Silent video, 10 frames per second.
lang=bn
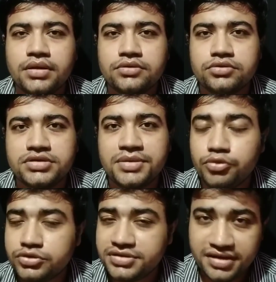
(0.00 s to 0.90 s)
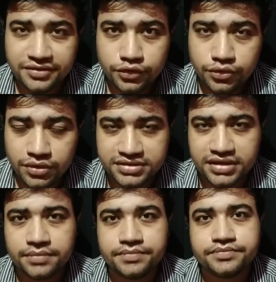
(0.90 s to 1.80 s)
তো সেই পোস্টার রিভিউ
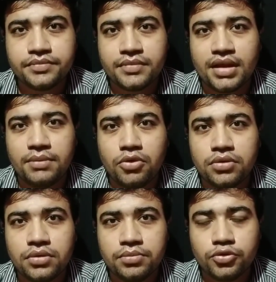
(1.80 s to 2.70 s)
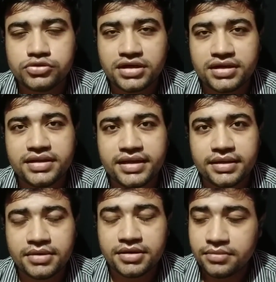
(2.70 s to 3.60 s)
করেছিলাম এবং পোস্টারটা দেখে
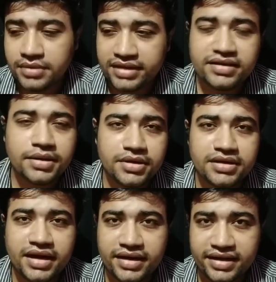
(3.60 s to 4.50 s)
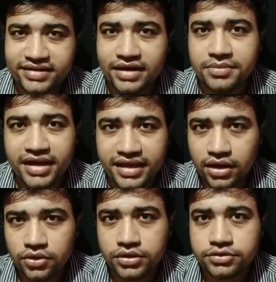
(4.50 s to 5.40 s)
মানে এই সিনেমাটা নিয়ে একটা এক্সাইটমেন্ট এই
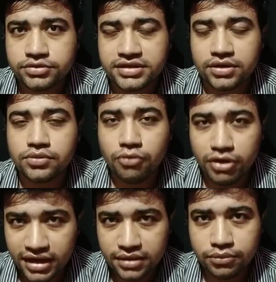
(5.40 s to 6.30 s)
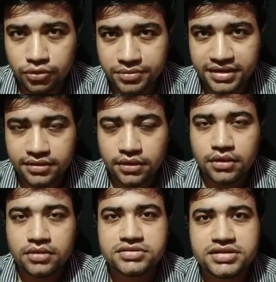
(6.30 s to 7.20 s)
কারণে রয়েছে কারণ মৈনাক ভৌমিক
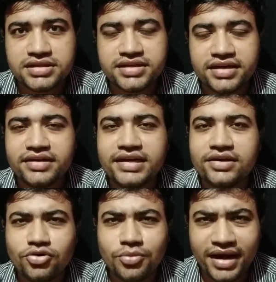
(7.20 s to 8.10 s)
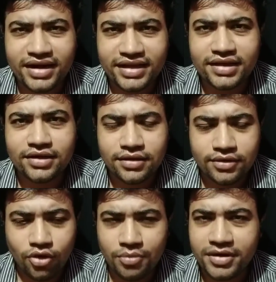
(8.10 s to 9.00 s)
যিনি জেনারেলি রোম্যান্টিক
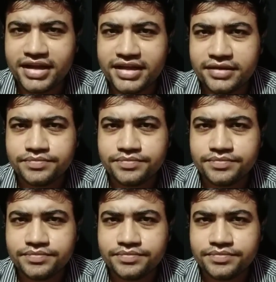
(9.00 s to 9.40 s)
কমেডি